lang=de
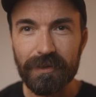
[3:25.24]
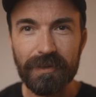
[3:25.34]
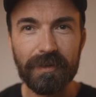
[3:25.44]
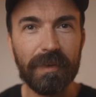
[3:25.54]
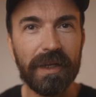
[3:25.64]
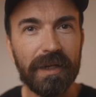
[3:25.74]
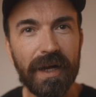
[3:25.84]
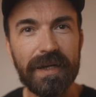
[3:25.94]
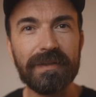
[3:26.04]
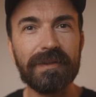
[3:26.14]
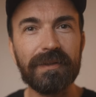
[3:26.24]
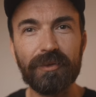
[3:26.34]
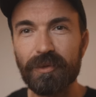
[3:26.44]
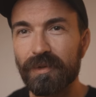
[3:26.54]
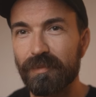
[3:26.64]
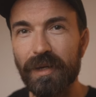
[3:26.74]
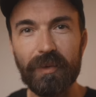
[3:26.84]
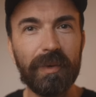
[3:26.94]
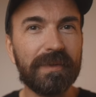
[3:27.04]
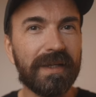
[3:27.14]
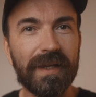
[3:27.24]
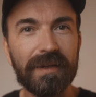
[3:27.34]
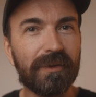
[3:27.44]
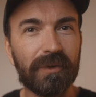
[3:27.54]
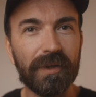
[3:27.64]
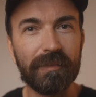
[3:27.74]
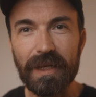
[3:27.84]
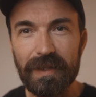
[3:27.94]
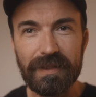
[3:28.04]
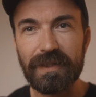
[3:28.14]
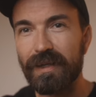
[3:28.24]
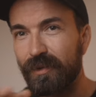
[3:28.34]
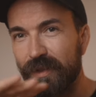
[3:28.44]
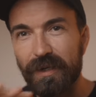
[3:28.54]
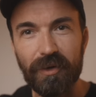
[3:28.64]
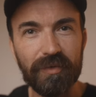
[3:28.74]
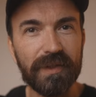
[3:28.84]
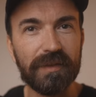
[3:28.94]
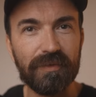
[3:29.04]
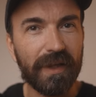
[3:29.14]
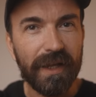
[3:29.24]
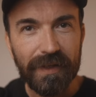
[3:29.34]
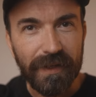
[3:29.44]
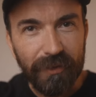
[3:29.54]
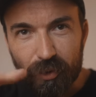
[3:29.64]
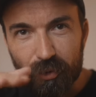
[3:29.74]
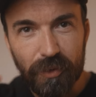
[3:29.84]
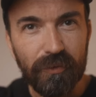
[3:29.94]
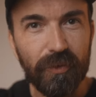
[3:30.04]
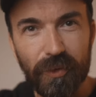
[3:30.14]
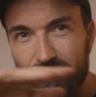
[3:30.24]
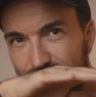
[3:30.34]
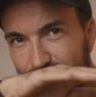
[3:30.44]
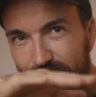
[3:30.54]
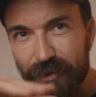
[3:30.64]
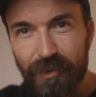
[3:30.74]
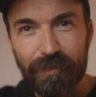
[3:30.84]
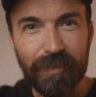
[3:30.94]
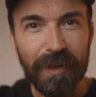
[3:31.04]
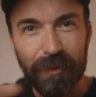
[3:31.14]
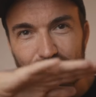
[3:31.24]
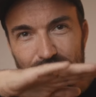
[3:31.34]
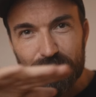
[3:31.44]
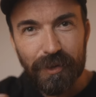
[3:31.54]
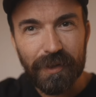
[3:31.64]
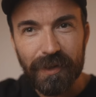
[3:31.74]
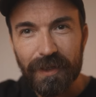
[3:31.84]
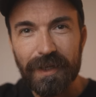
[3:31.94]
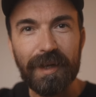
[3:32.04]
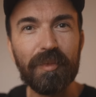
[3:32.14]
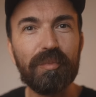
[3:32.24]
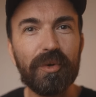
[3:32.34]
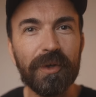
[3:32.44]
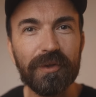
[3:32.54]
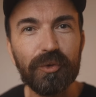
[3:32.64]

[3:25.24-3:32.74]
ist meine Karte und meine Website oder mein Insta und dann läuft das vielleicht da noch irgendwo mit so einem, mit so einem Reklameboard